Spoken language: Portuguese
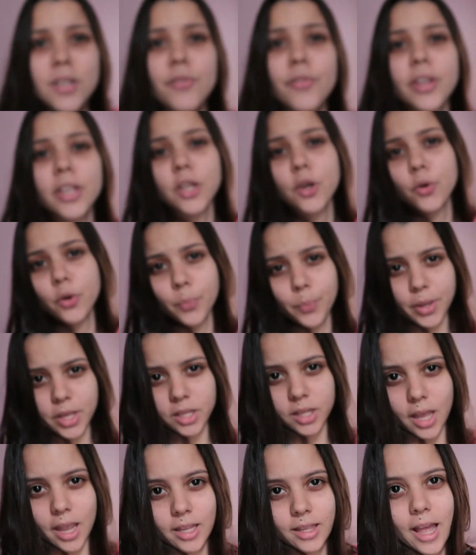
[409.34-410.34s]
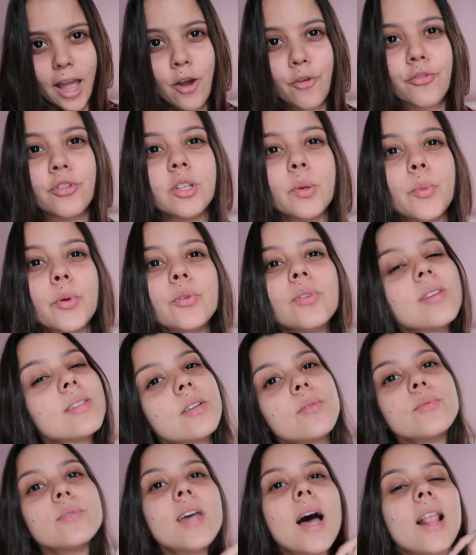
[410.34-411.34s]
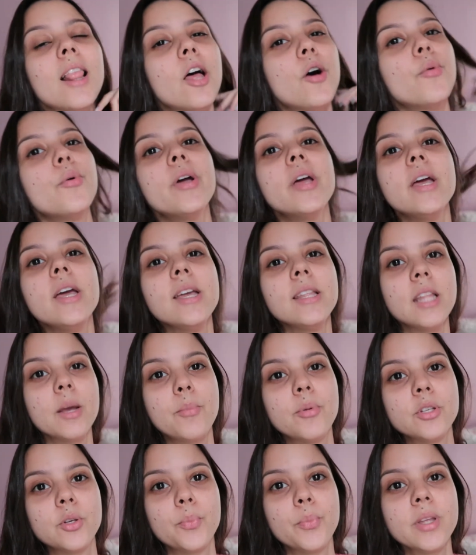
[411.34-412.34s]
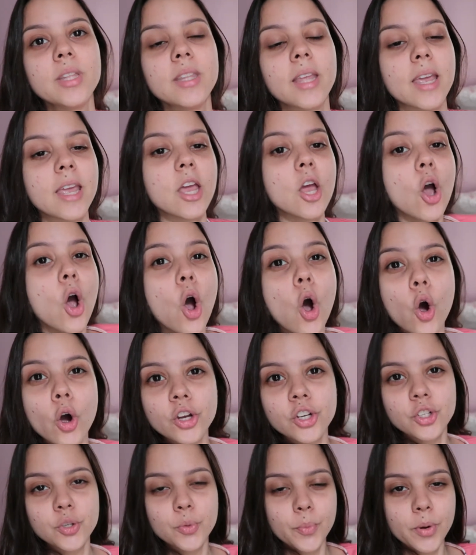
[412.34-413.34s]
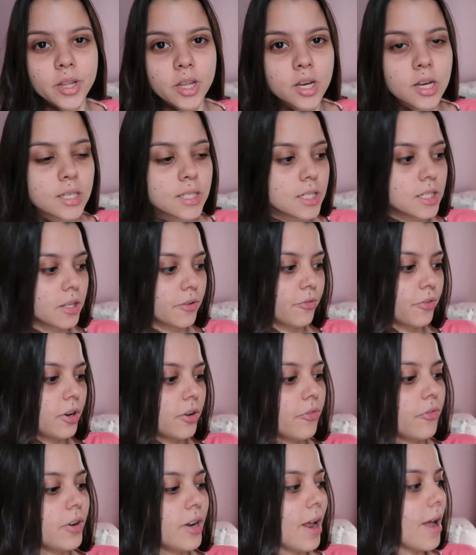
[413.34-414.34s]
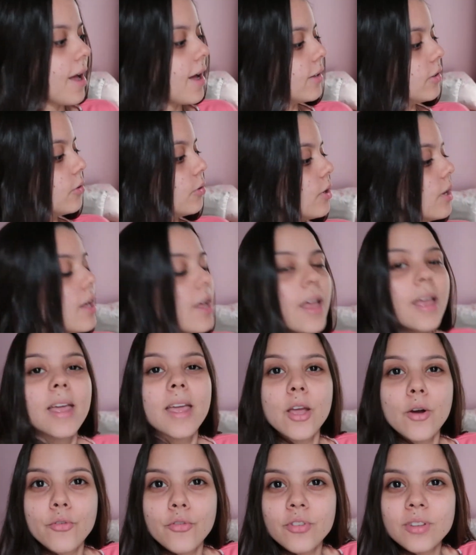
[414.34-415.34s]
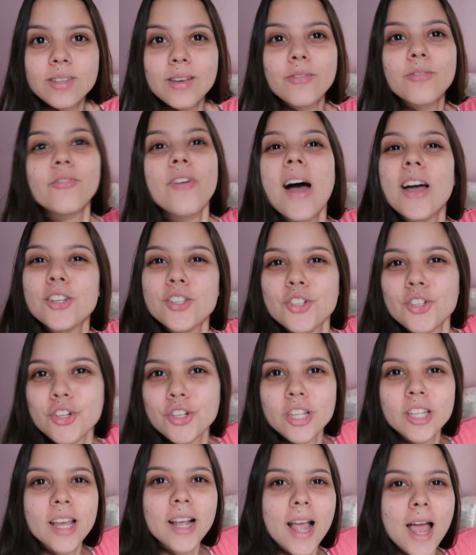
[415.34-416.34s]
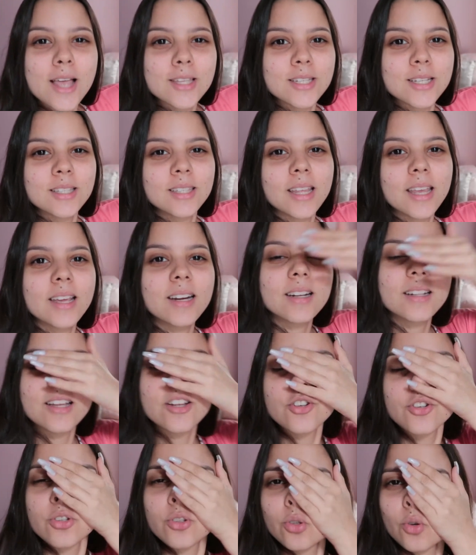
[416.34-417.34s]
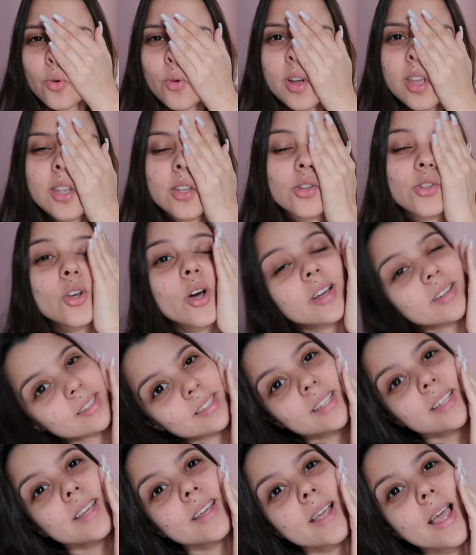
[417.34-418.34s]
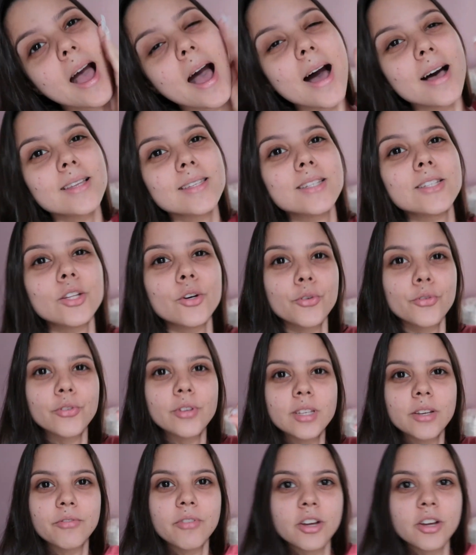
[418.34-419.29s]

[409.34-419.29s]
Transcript: enfim, eu que pintei, tá? Eu fiz a manutenção no salão, depois eu pintei. Hoje de manhã, sexta-feira, feriado, eu fiz a faxina na casa inteira, né? Estou aqui sozinha em casa, então fiz a